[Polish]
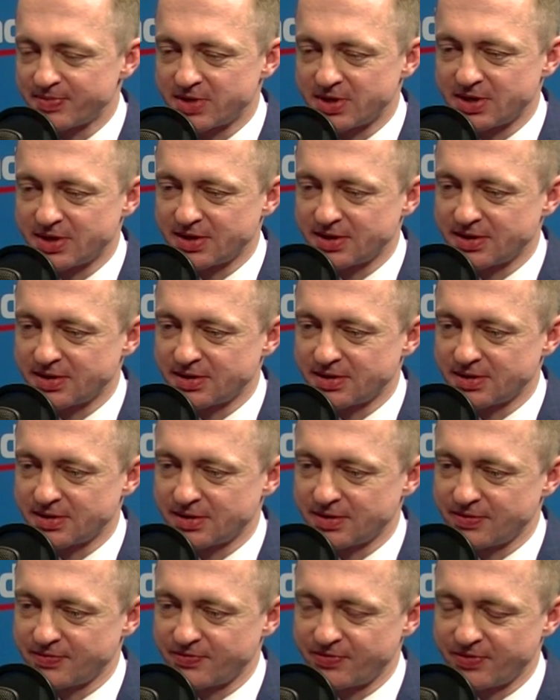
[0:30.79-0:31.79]

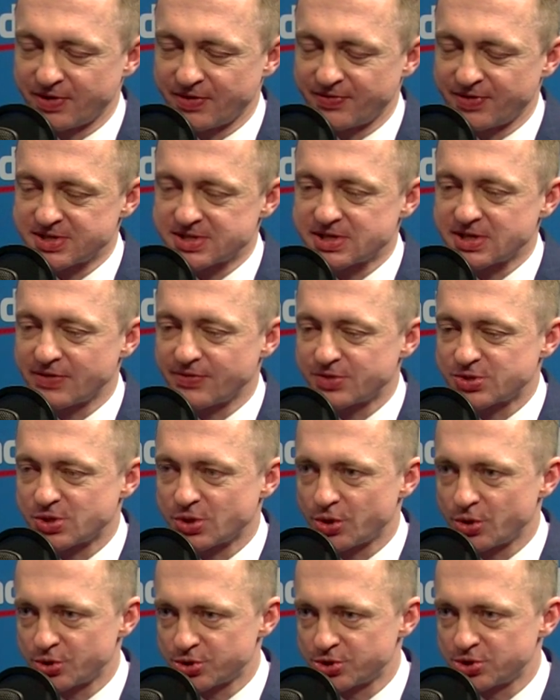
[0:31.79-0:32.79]
E, kwestia
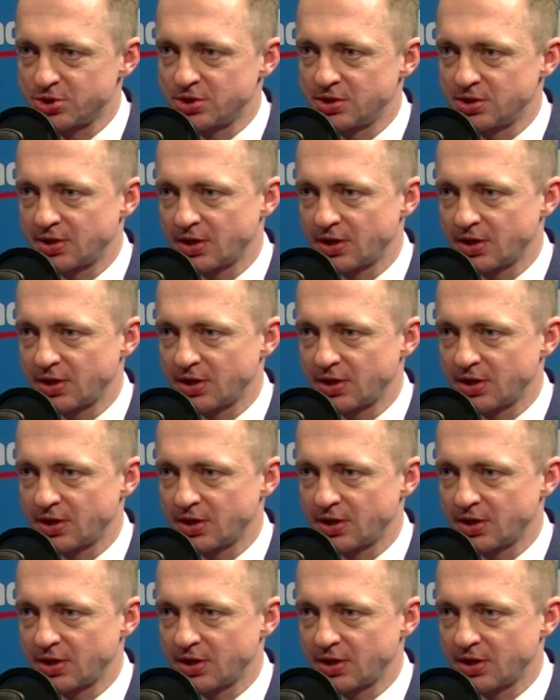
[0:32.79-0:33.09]
wysokości